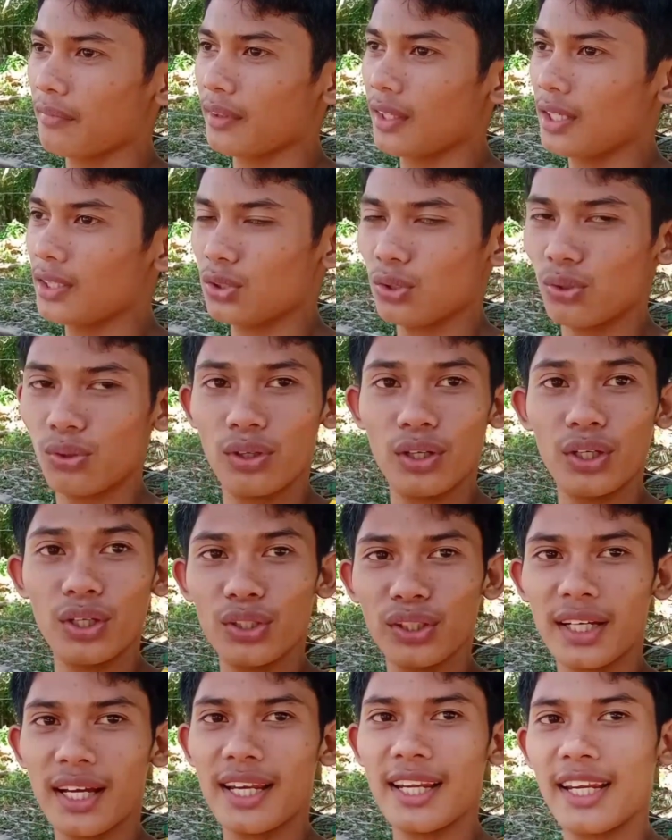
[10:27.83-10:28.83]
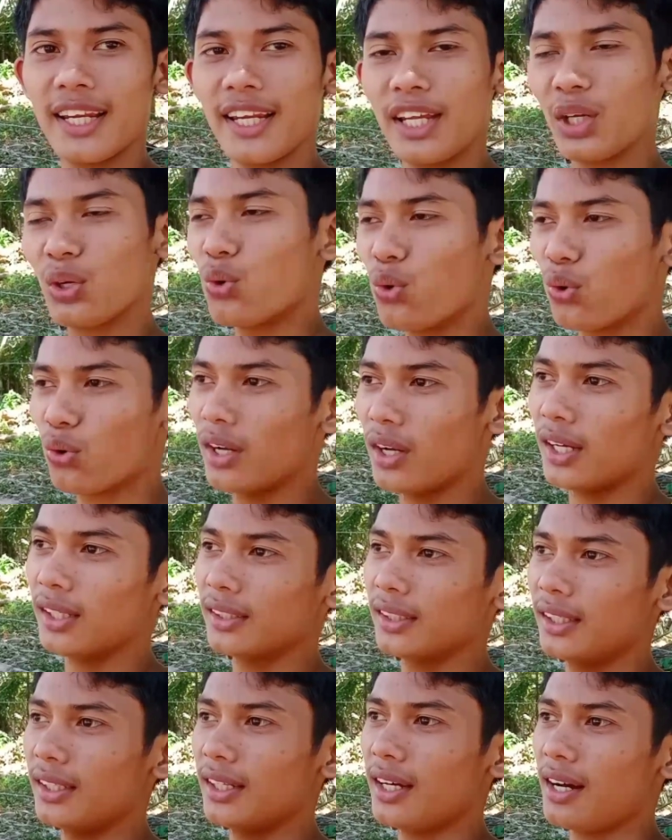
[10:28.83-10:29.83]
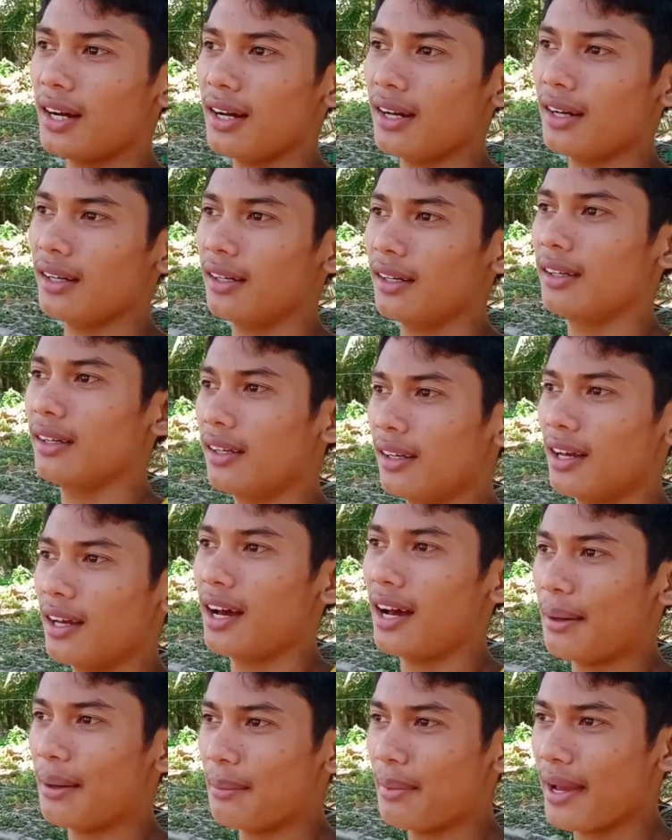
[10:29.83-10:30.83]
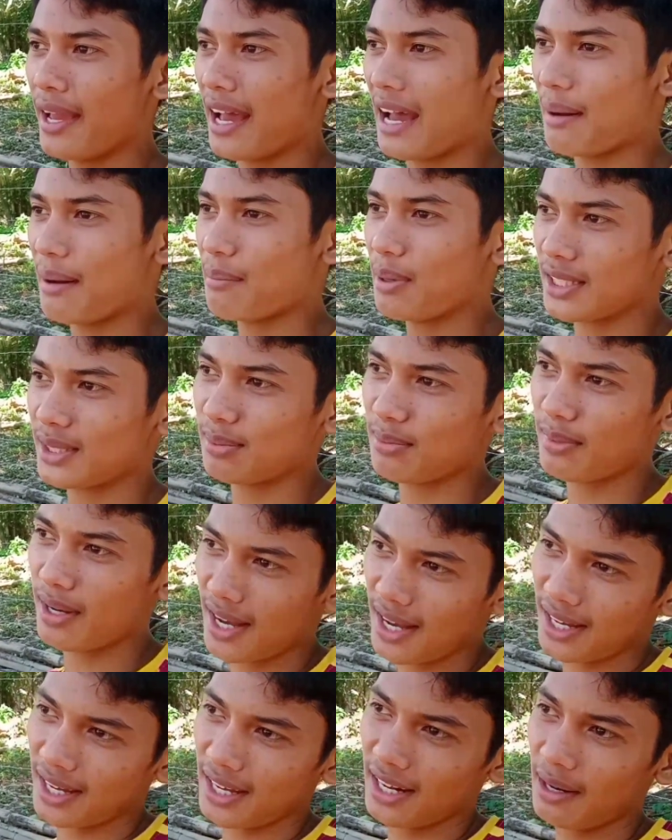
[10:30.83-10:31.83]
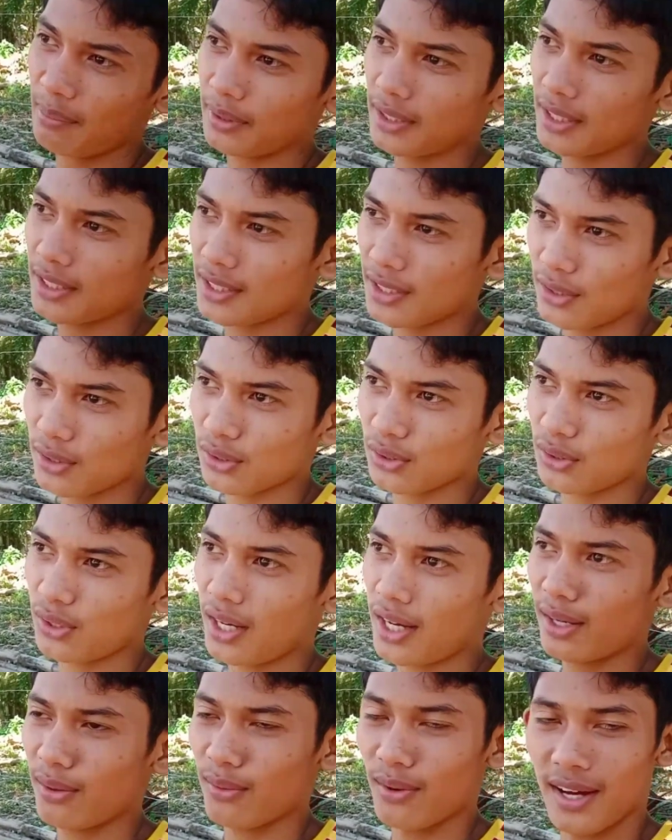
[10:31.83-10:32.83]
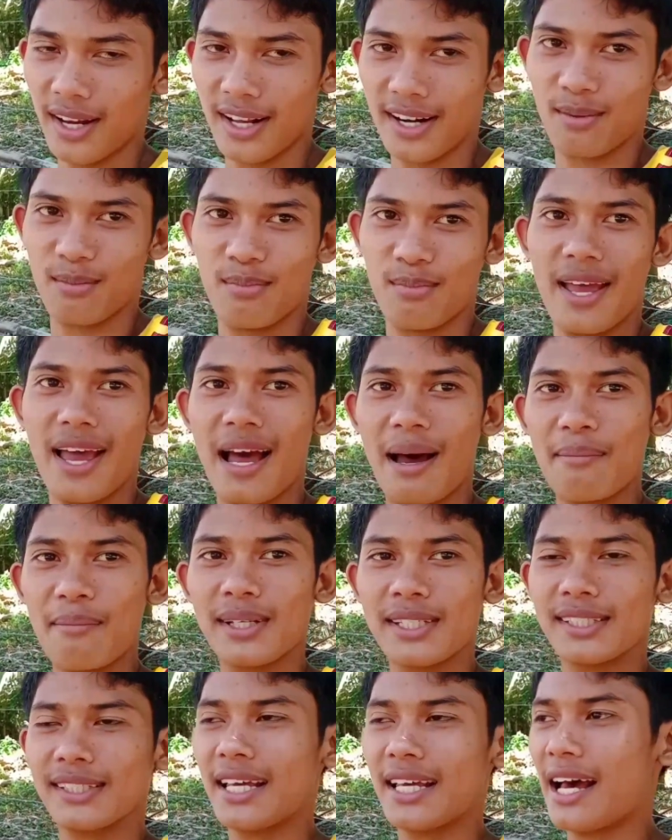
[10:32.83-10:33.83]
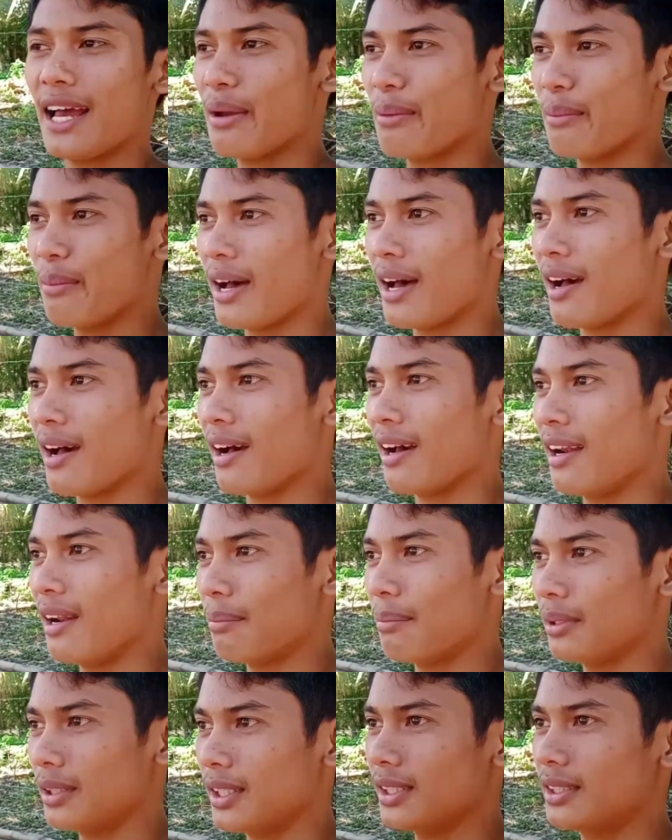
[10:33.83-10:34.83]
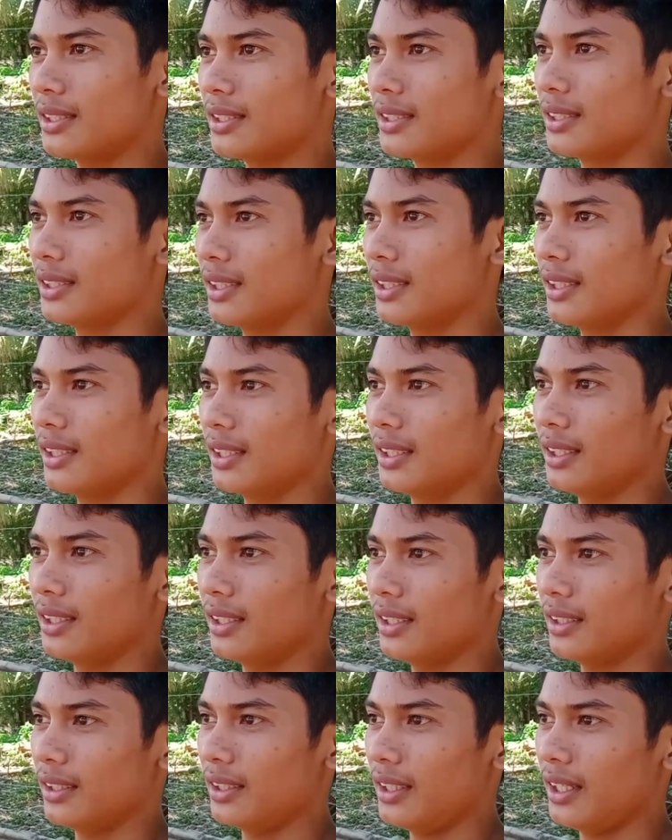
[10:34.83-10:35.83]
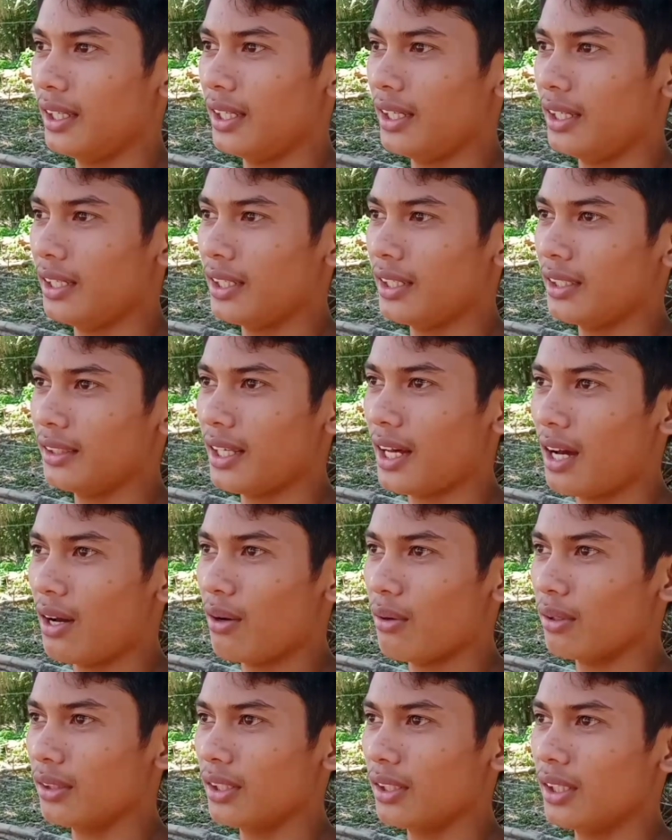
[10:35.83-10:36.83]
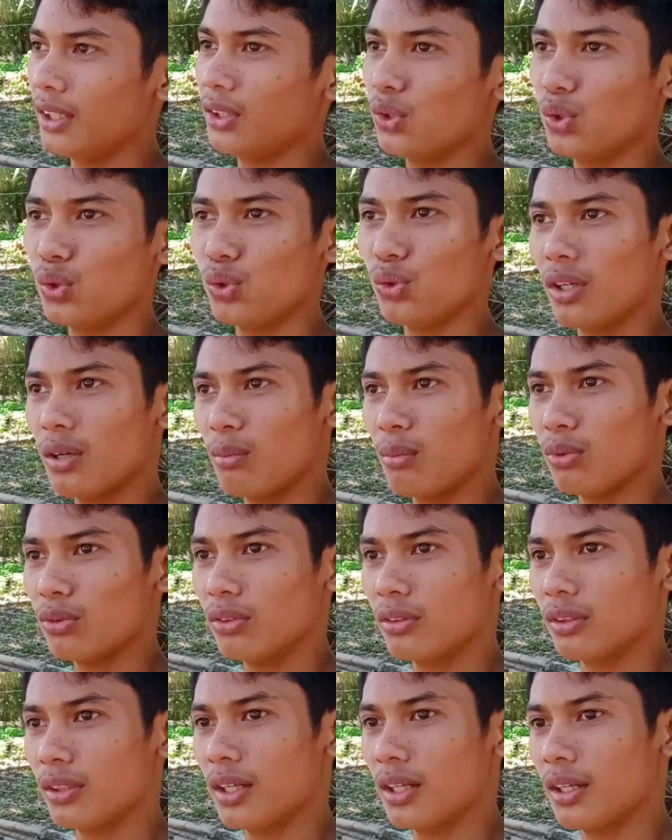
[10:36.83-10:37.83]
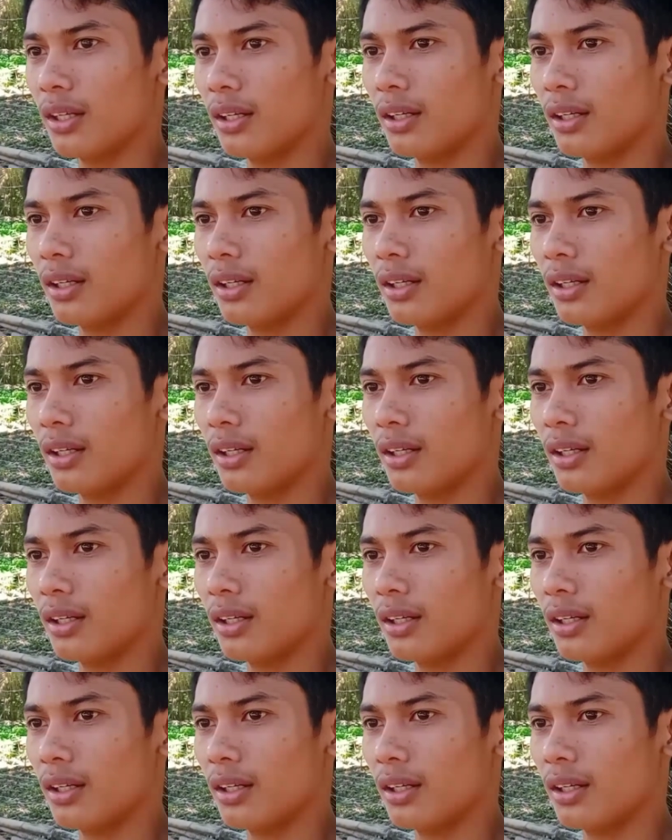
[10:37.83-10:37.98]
so ayun kaliligo ko lang din ng uh, bayabas mga kalapatids ano so araw-araw bayabas tayo mga kalapatids then ang tawag dito yung gamot na